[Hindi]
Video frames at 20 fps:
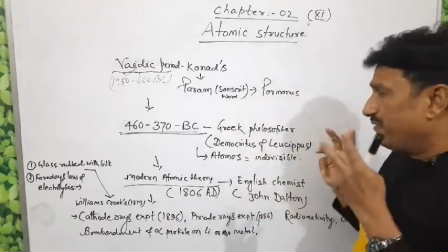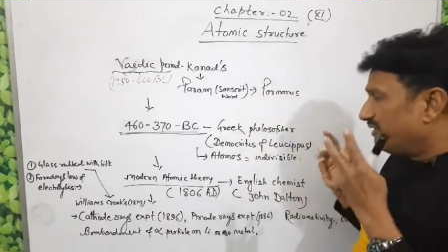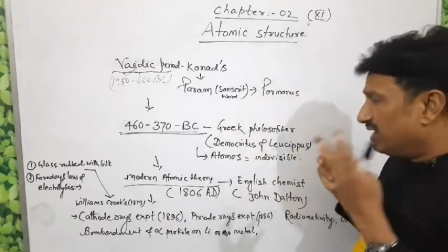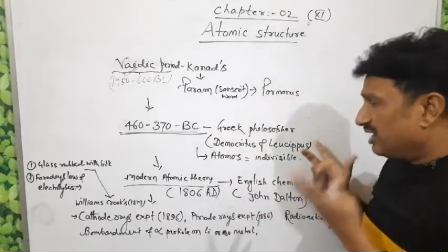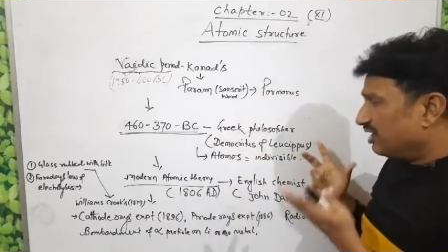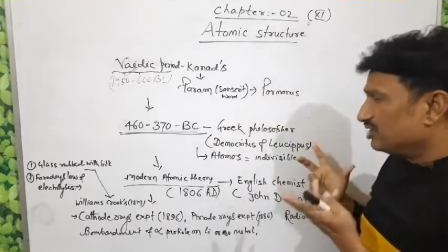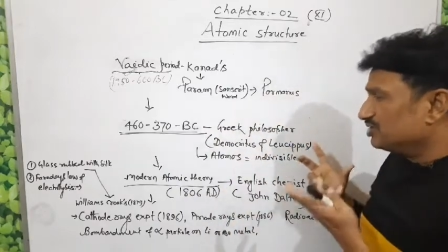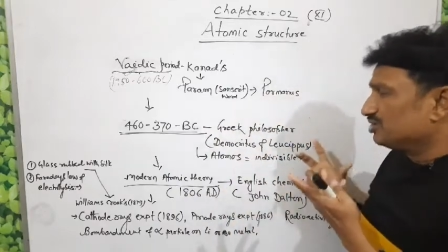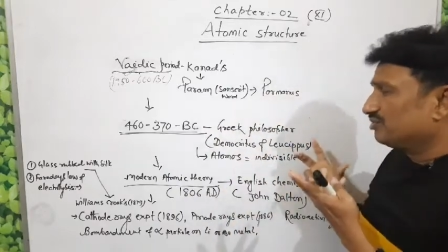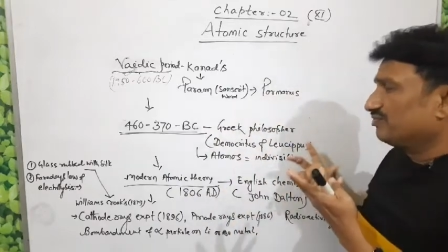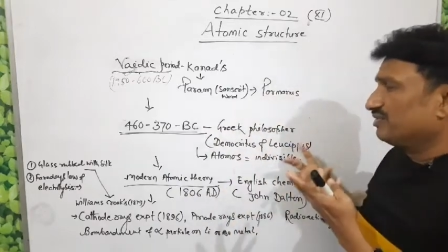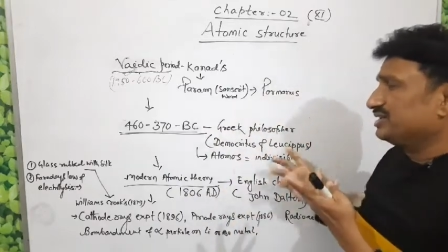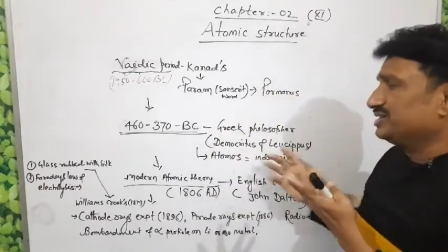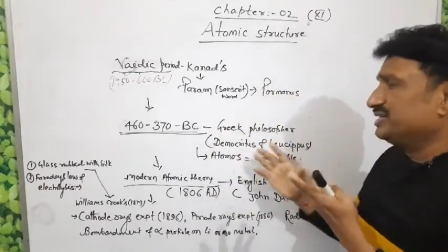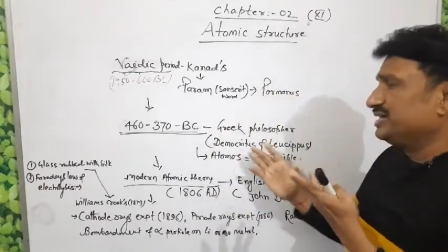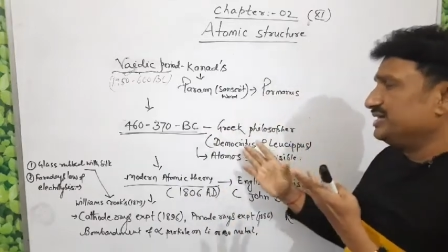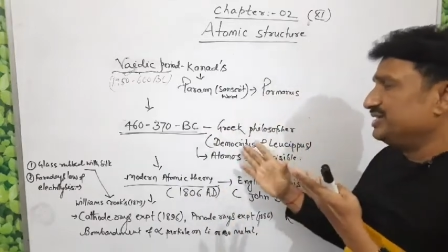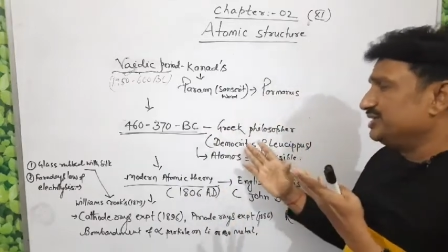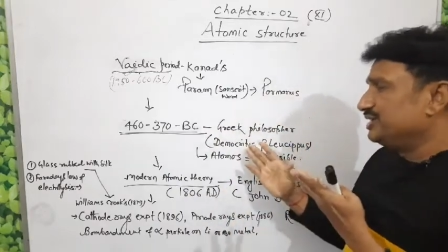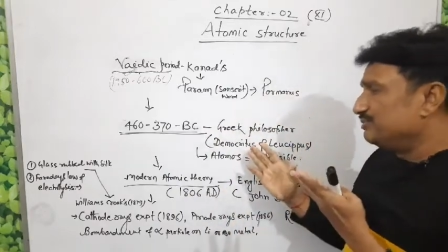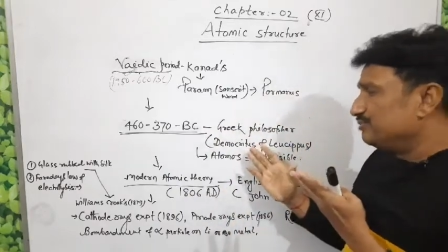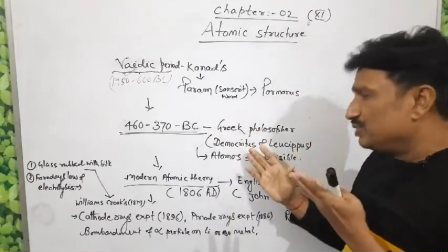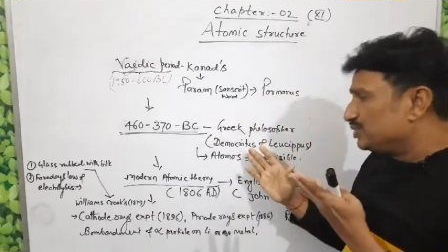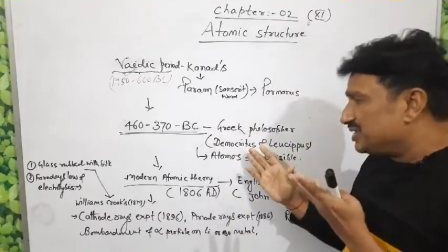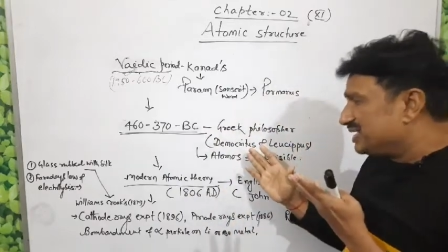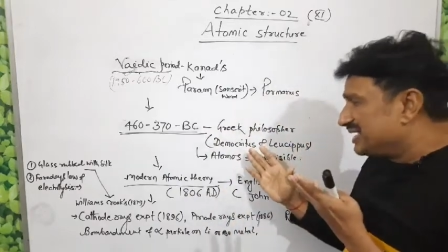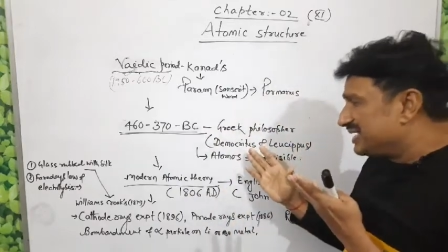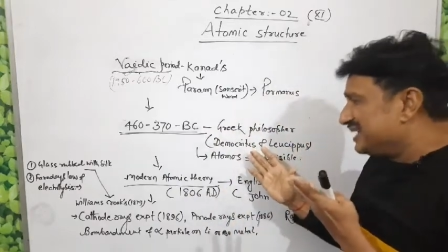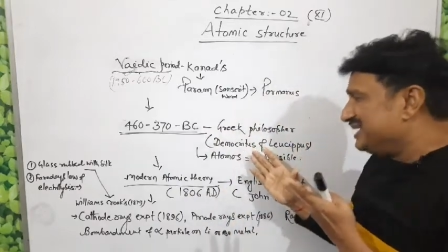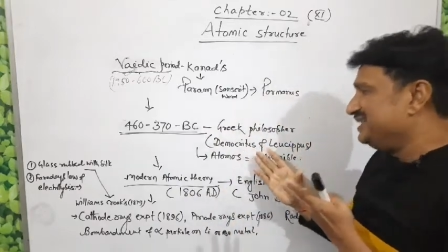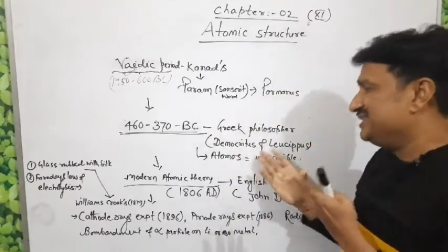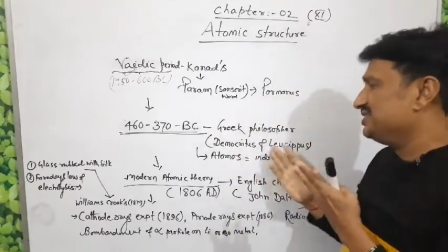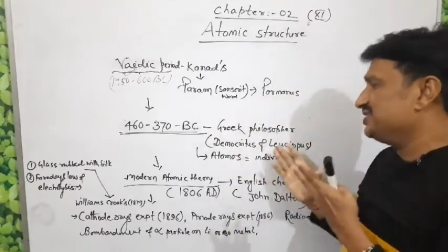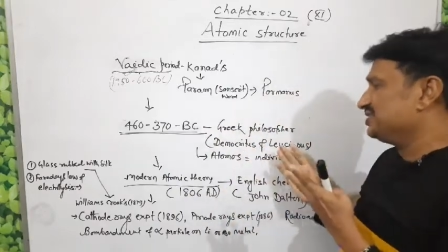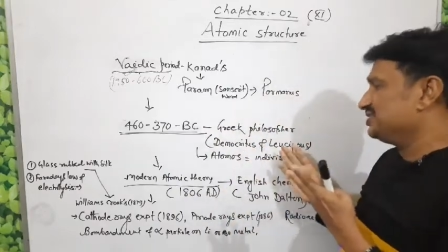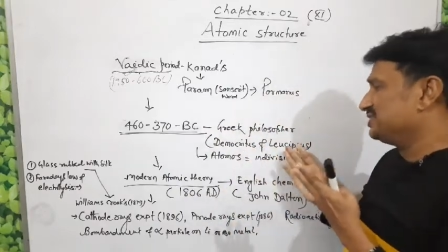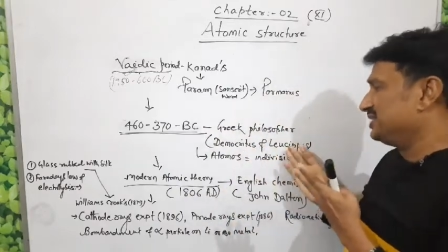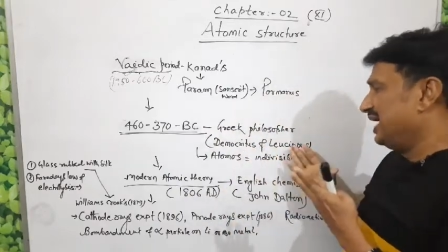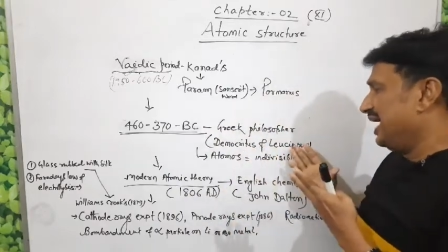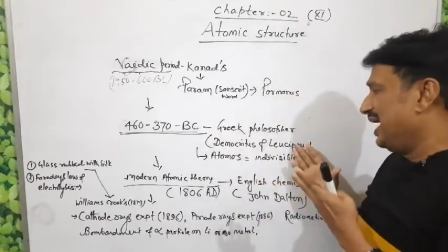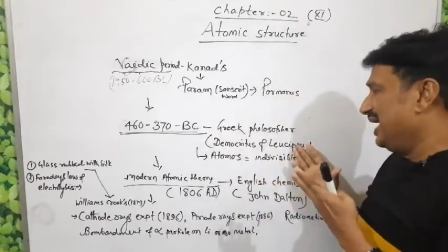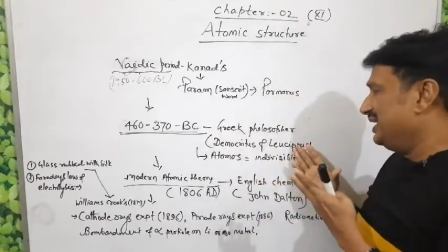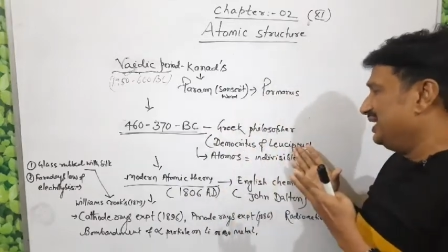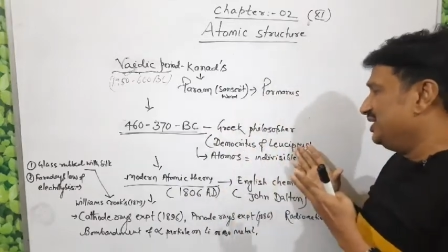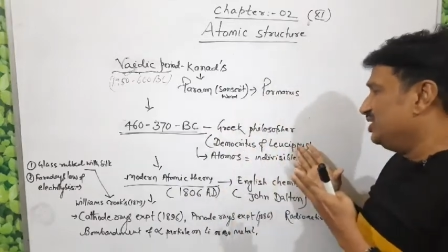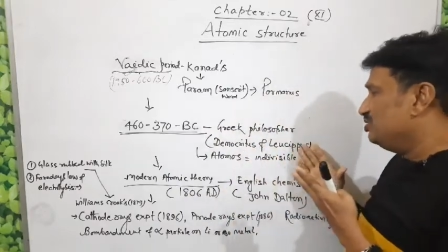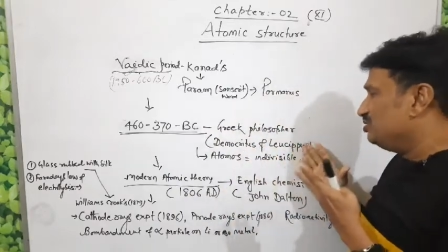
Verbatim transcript: फिलॉसफर थे डेमोक्रेटिस एंड